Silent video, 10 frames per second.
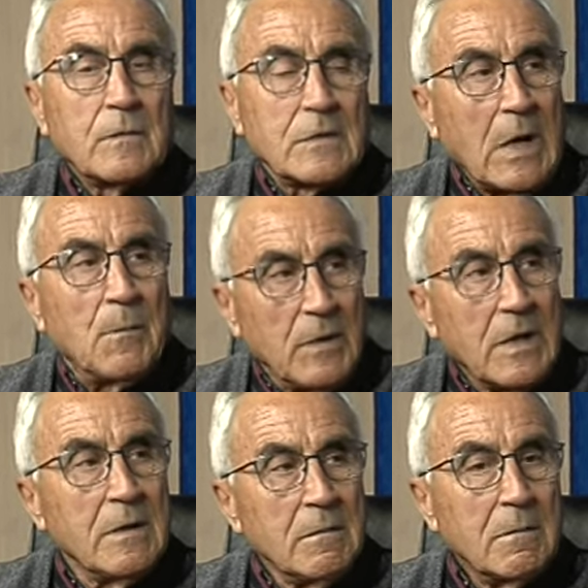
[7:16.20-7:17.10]

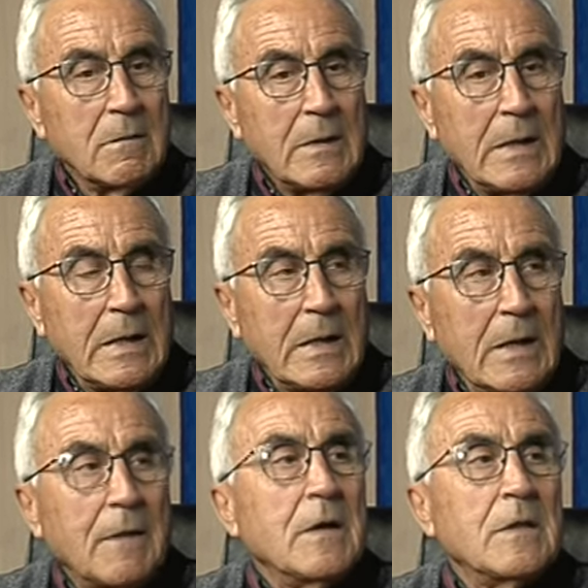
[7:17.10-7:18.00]
también eh,
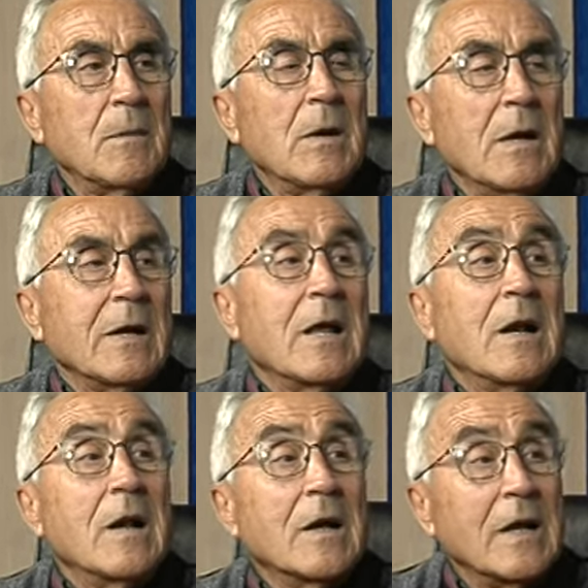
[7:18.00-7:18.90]
la directiva, que era
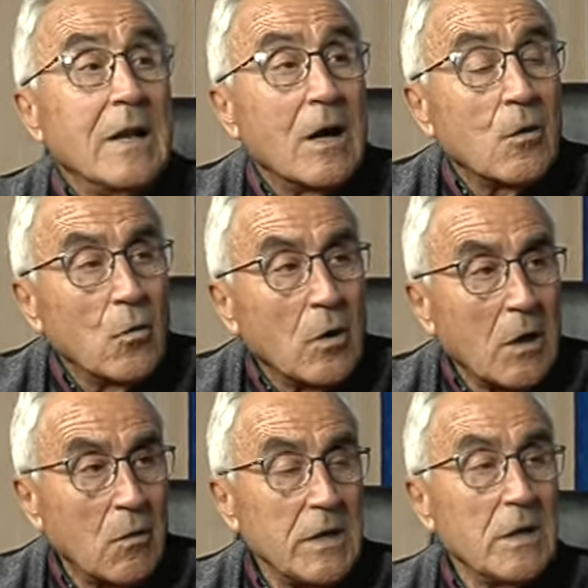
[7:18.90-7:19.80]
la que le ha
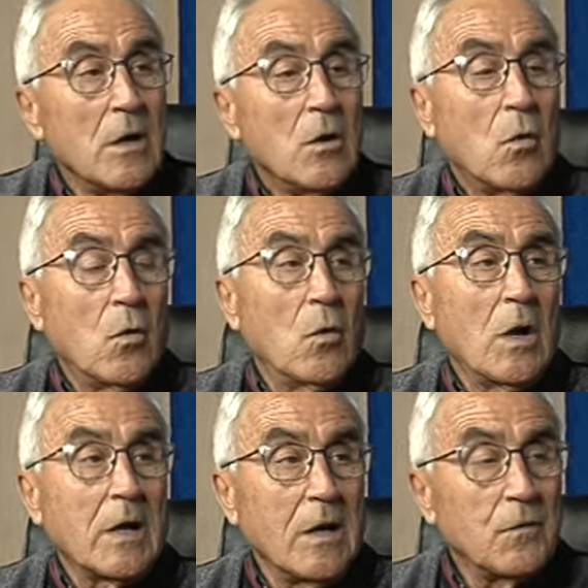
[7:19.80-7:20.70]
colocado ahí o
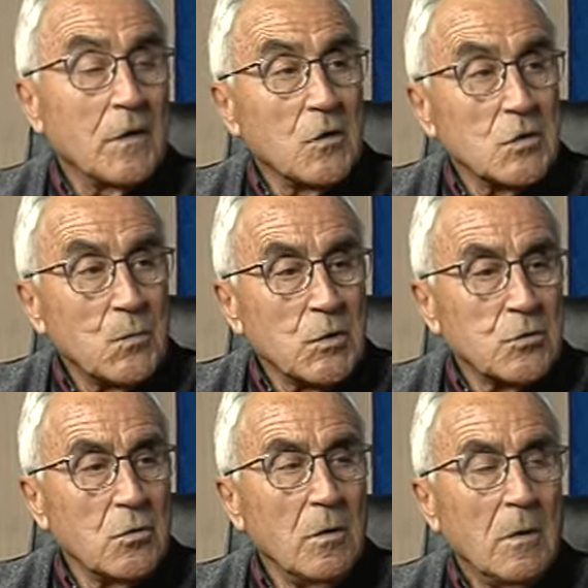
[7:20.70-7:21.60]
la que le ha ofrecido ese
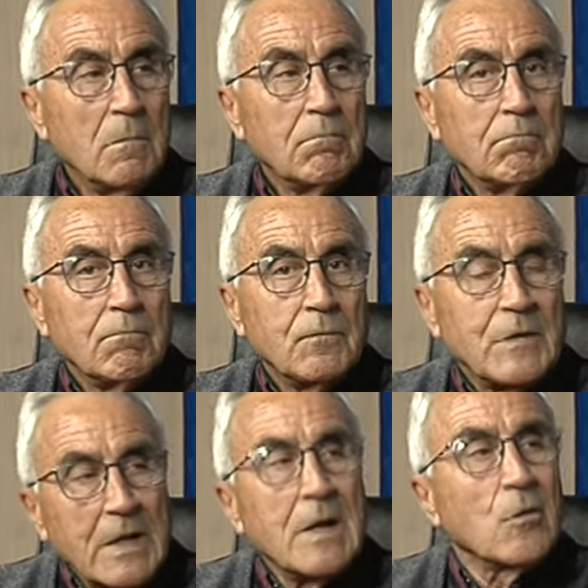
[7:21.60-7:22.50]
puesto,
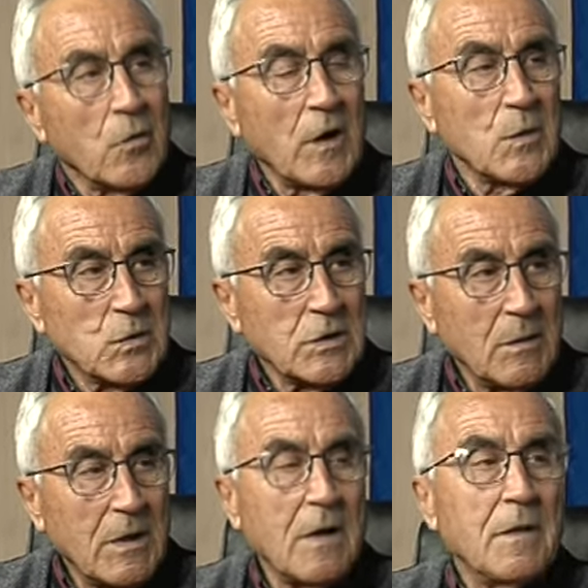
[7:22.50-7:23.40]
tiene algo de
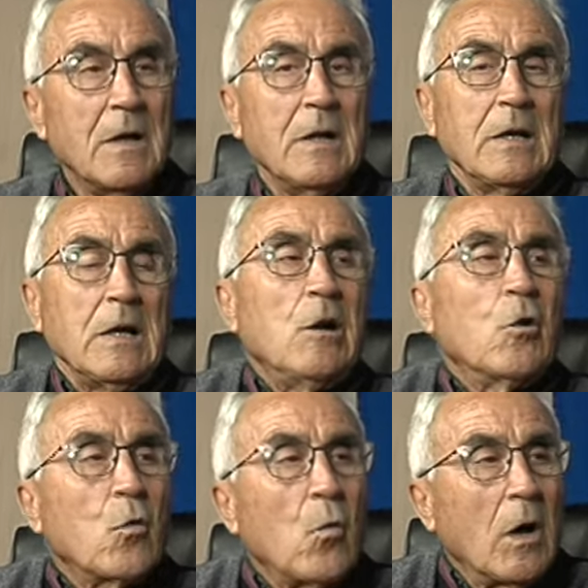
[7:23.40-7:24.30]
responsabilidad y
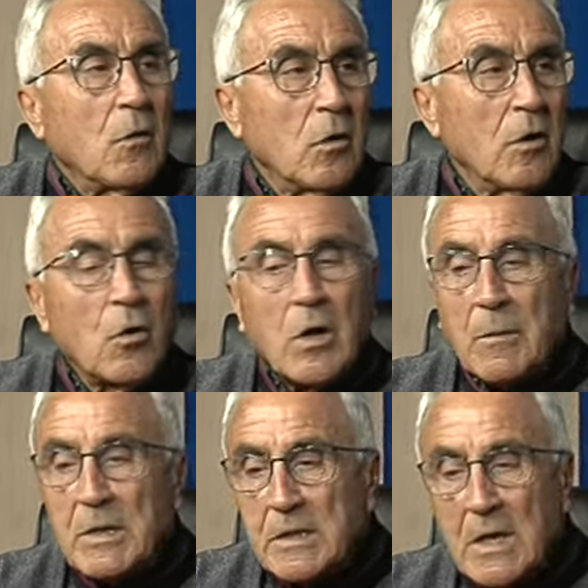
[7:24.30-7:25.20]
los jugadores,
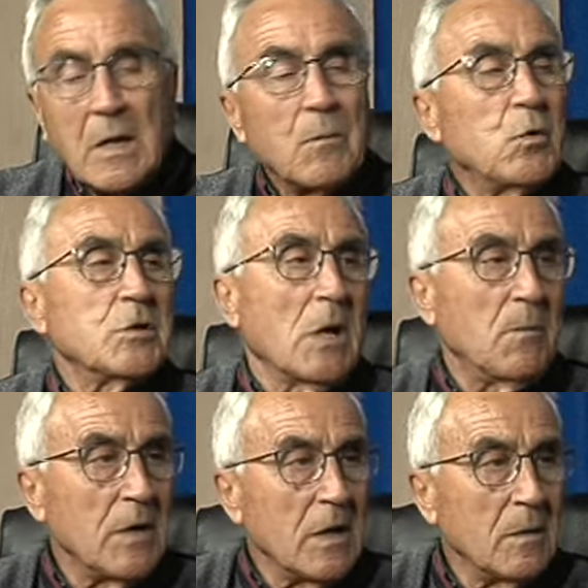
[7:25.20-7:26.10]
lógicamente, pues
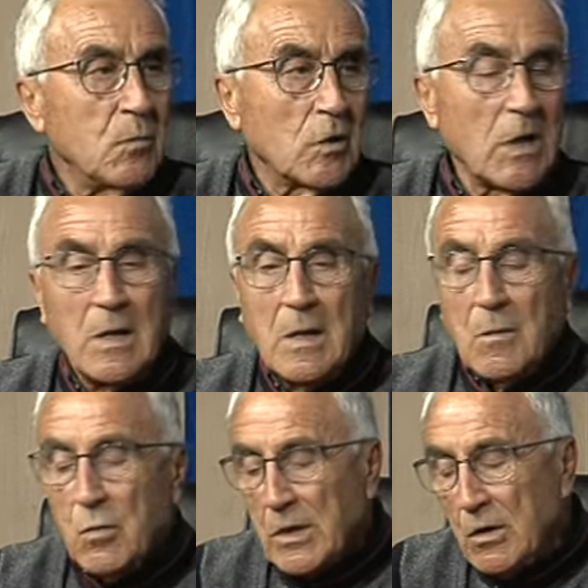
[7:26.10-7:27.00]
también. ¿Por qué?
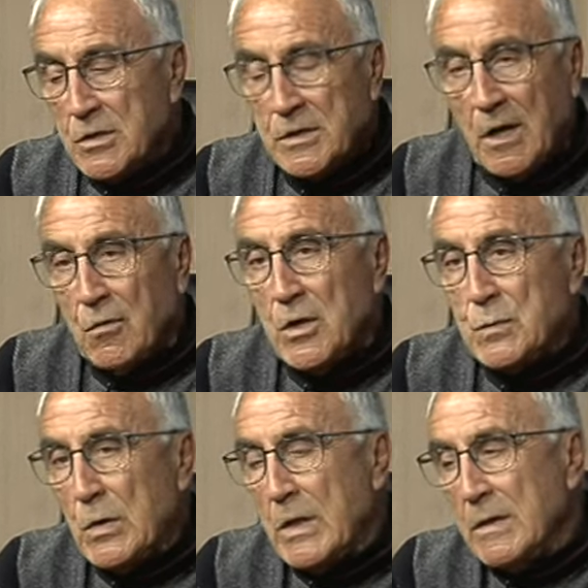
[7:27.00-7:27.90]
Porque los entrenadores
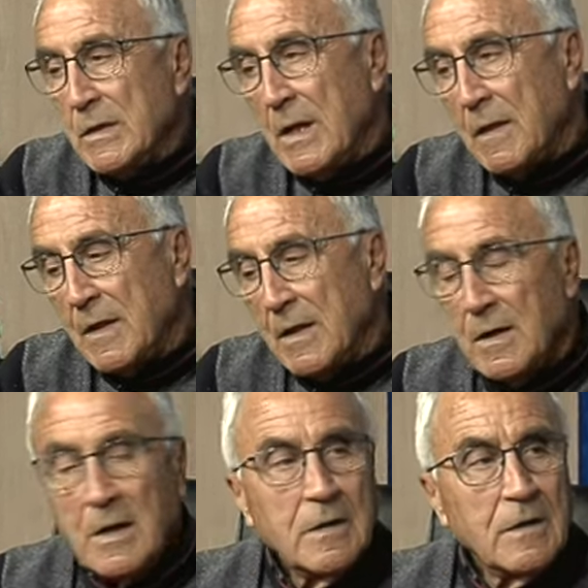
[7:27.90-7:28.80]
pueden
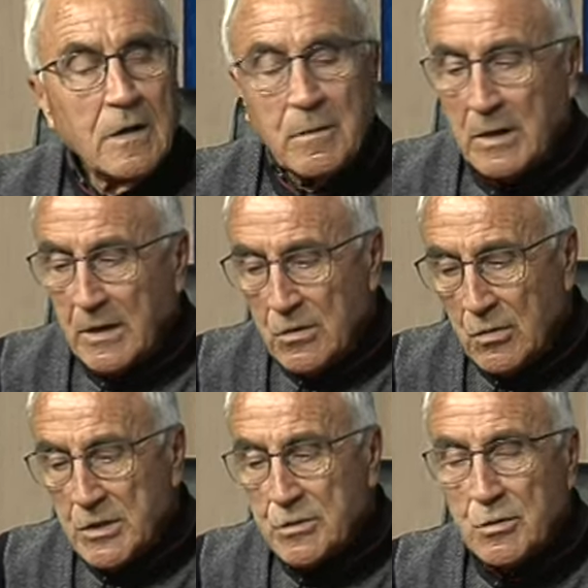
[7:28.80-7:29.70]
decir desde el banquillo
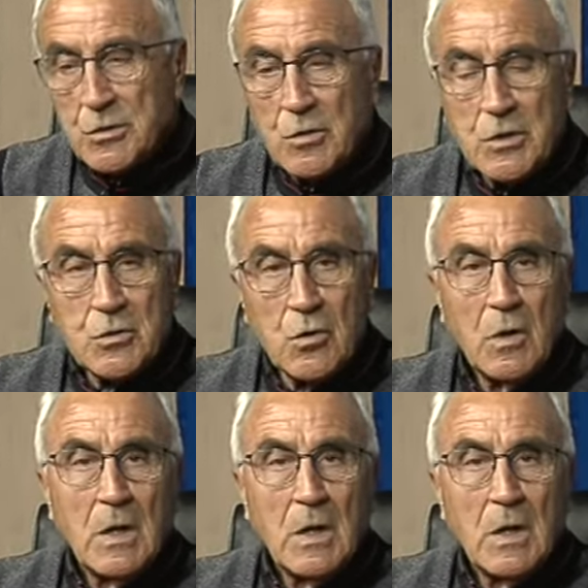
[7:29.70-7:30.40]
esto, esto, esto,